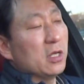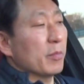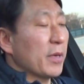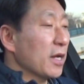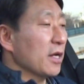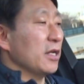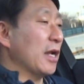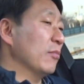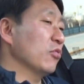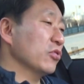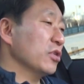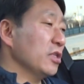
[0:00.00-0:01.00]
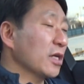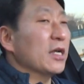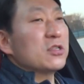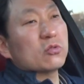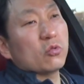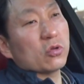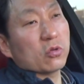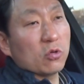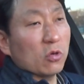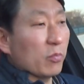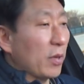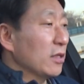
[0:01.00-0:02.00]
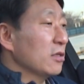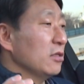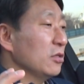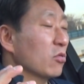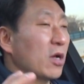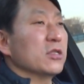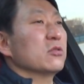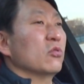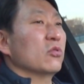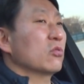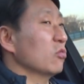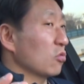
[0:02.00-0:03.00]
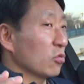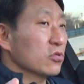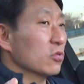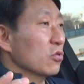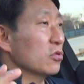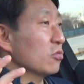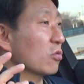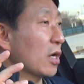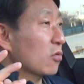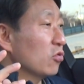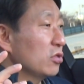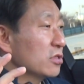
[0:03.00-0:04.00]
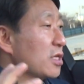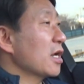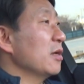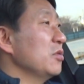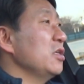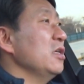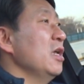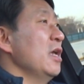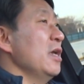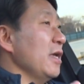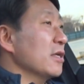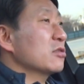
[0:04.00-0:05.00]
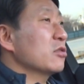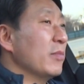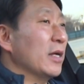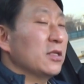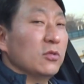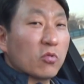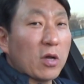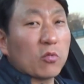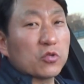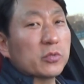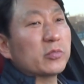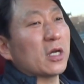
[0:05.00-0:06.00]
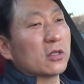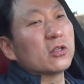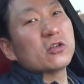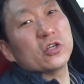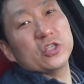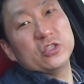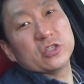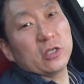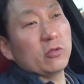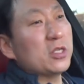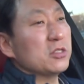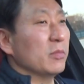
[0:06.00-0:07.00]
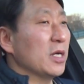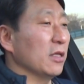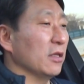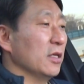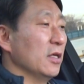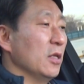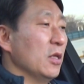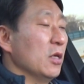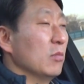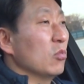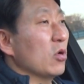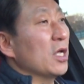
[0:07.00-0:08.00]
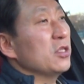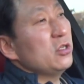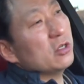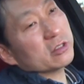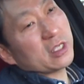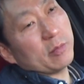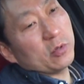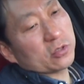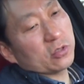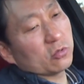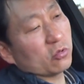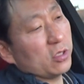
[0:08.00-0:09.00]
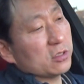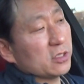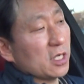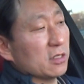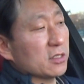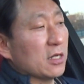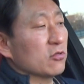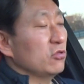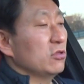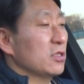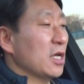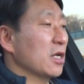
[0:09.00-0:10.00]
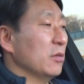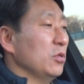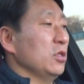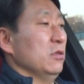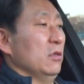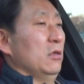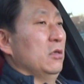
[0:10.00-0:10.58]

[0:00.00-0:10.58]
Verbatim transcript: 페라리 람보르기니 가지고 있고 벤틀리도 가지고 있고 롤스로이스도 갖고 있는 사람이 에스턴 마틴도 갖고 싶다 그런 건 인정이 되지만 뭐한 2억 3억 정도에서 차를 살 수 있는 사람이